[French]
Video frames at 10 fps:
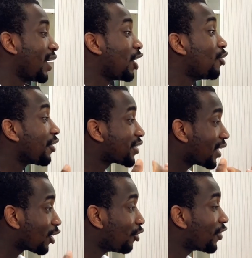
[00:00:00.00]
Il lui
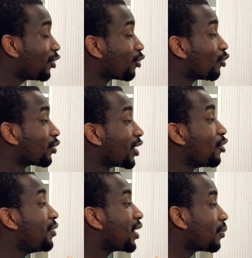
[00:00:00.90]
enseigne le fait de compter
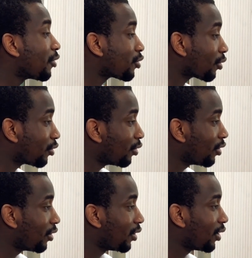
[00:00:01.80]
uniquement sur Dieu
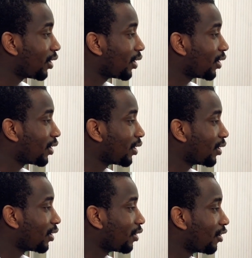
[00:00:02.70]

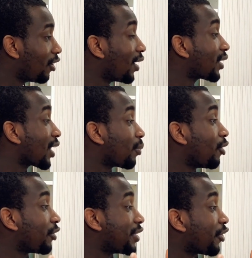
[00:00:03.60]
en
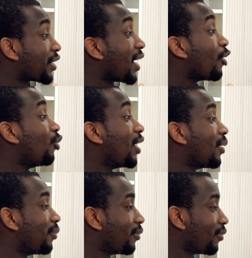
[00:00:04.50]
l'interpellant en disant Ya
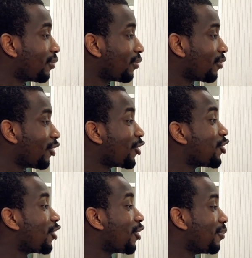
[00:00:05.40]
Roulam,
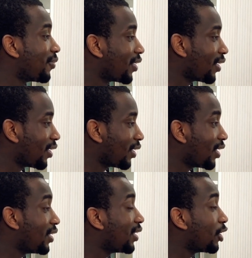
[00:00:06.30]
jeune homme,
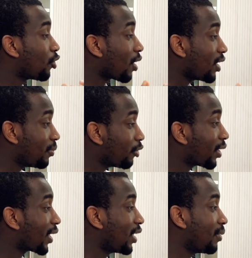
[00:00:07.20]
inni ou
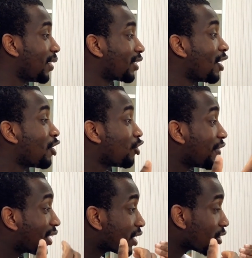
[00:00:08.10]
je
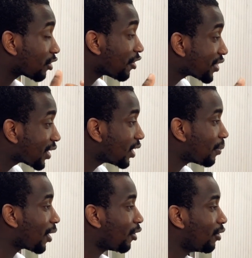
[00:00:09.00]
vais t'enseigner des
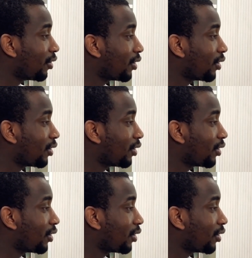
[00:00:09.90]
paroles.